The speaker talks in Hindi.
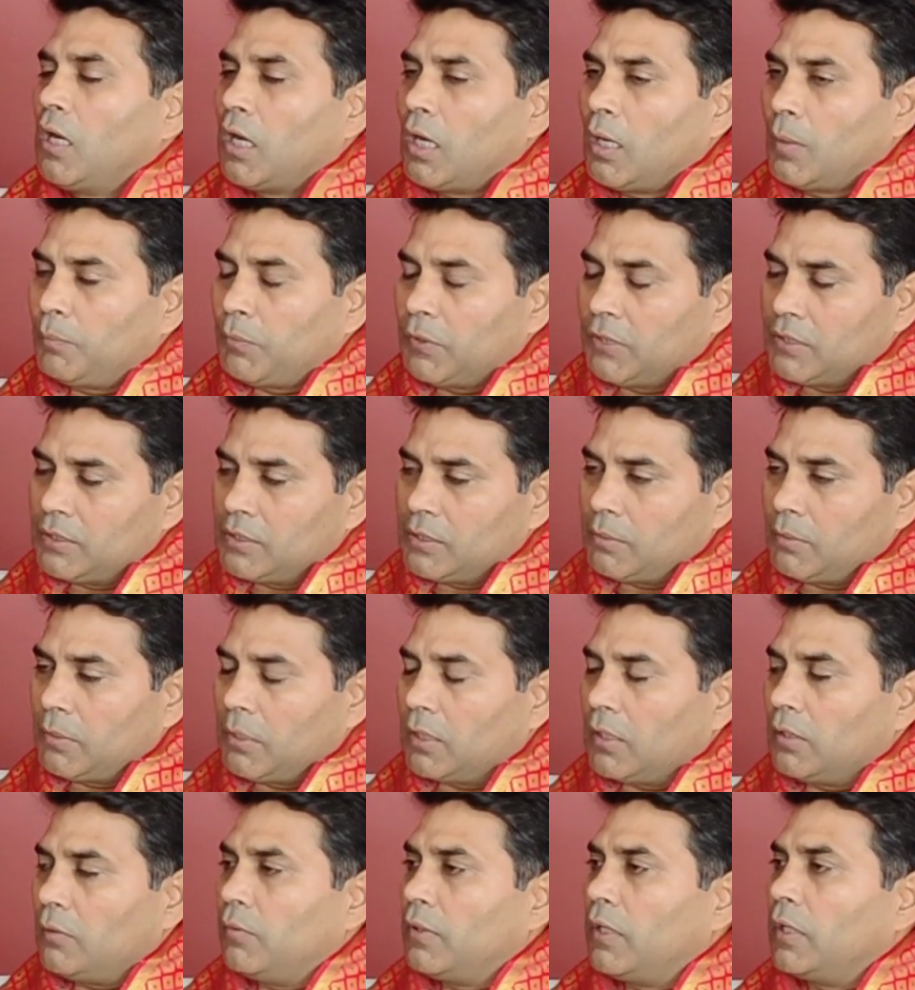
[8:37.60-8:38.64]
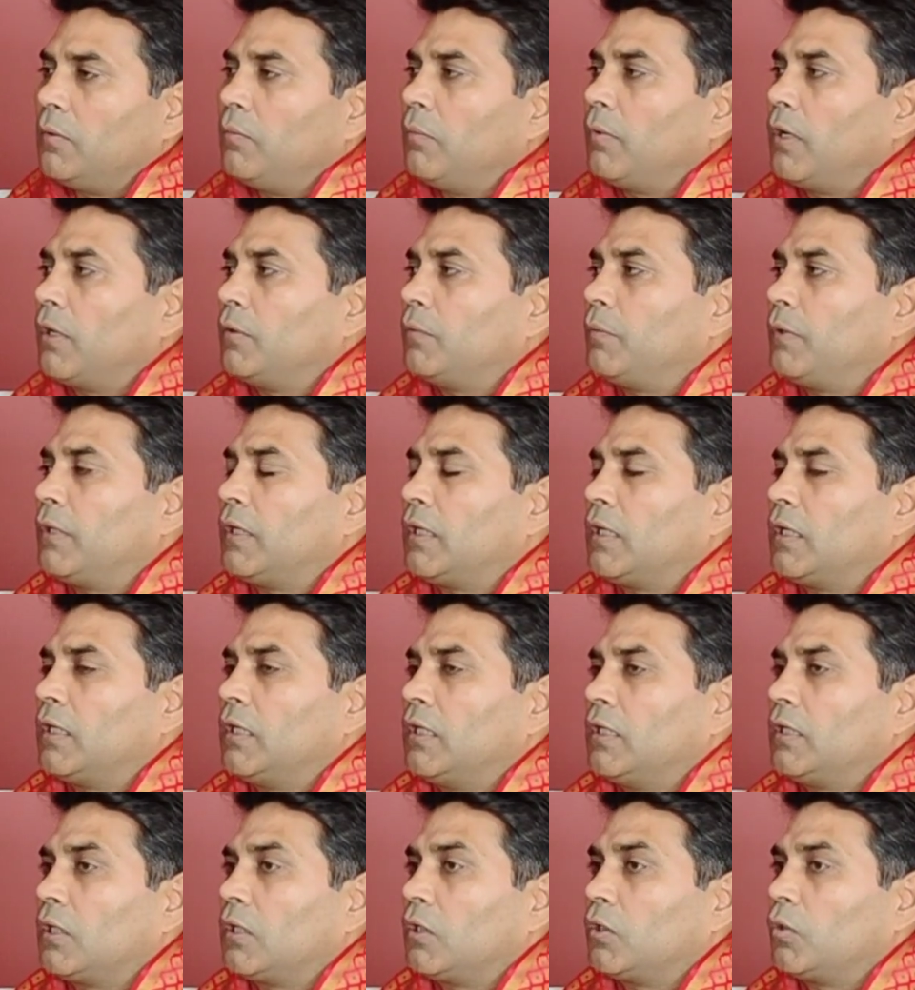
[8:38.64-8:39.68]
अपने जब अटल बिहारी वाजपेयी के
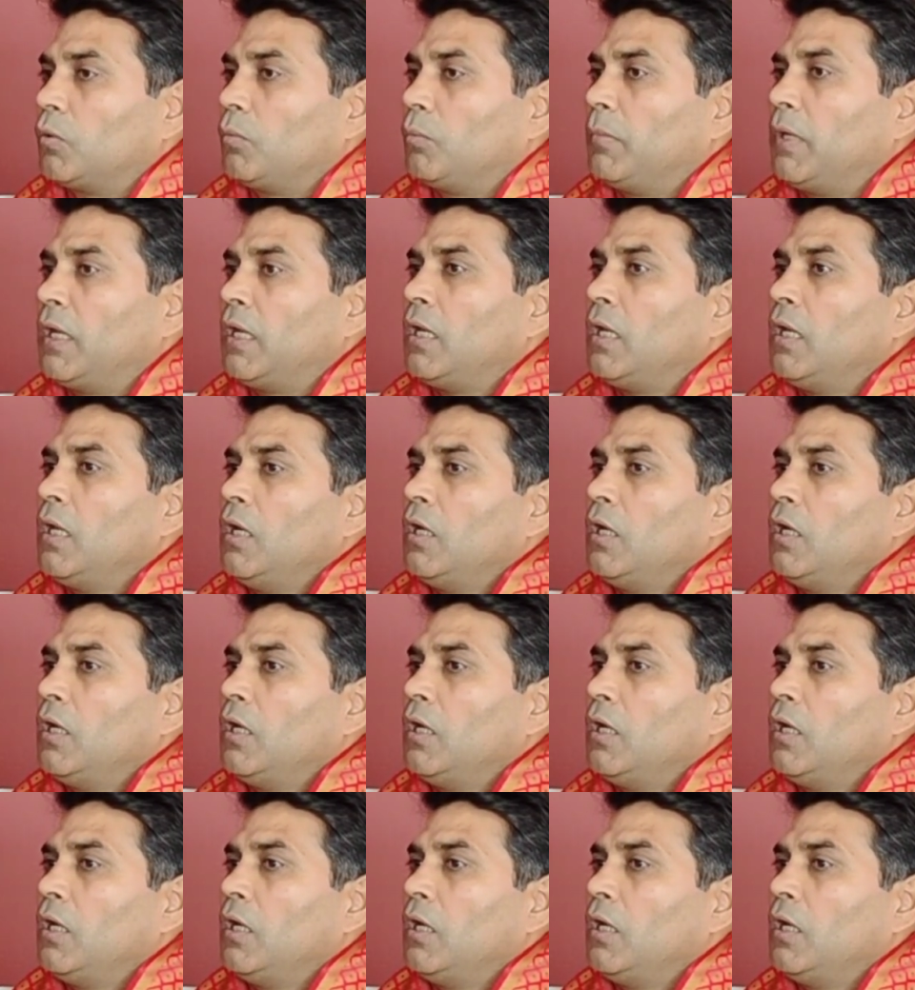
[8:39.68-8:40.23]
नेतृत्व में